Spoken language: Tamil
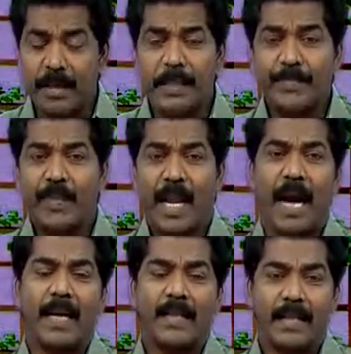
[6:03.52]
நின்று
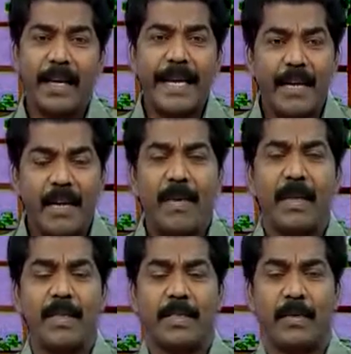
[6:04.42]
அடுத்ததாக என்ன
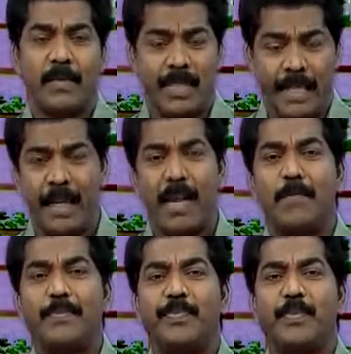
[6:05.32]
வழி
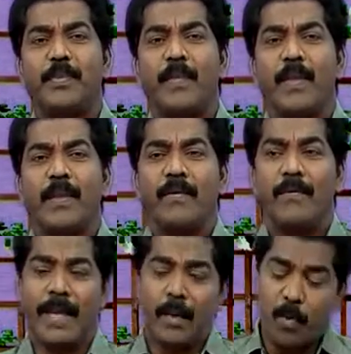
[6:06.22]
செய்யலாம்
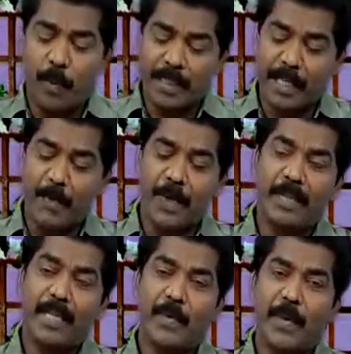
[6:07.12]
வேறொரு பஸ்ஸை
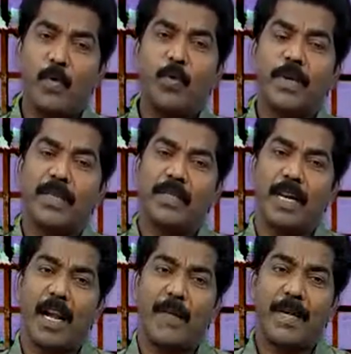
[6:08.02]
பிடித்து எப்படி ஊருக்கு
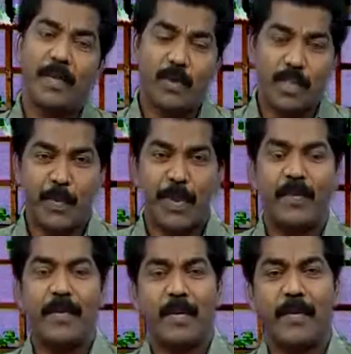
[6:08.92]
செல்லலாம் என்று யோசிப்பதை
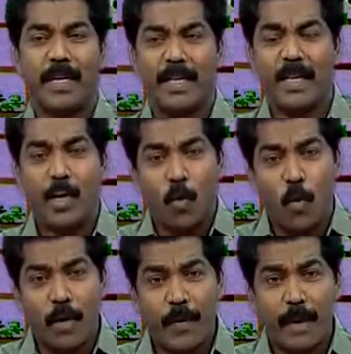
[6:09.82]
விட்டுவிட்டு
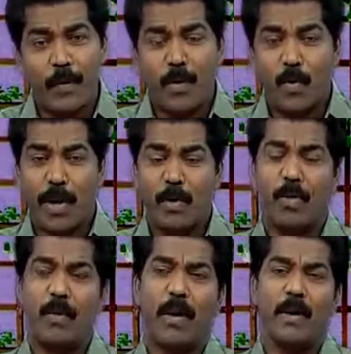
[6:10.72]
ஒருவரை ஒருவர் குறை
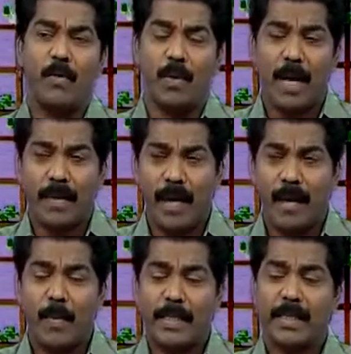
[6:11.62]
கூறுவார்கள் உன்னால்
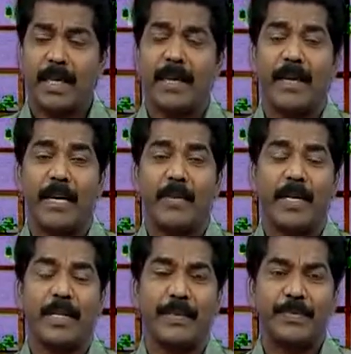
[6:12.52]
தான் பஸ்ஸுக்கு லேட்
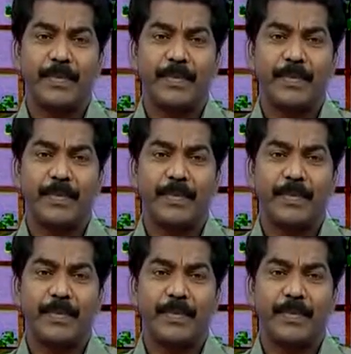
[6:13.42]
ஆகிவிட்டது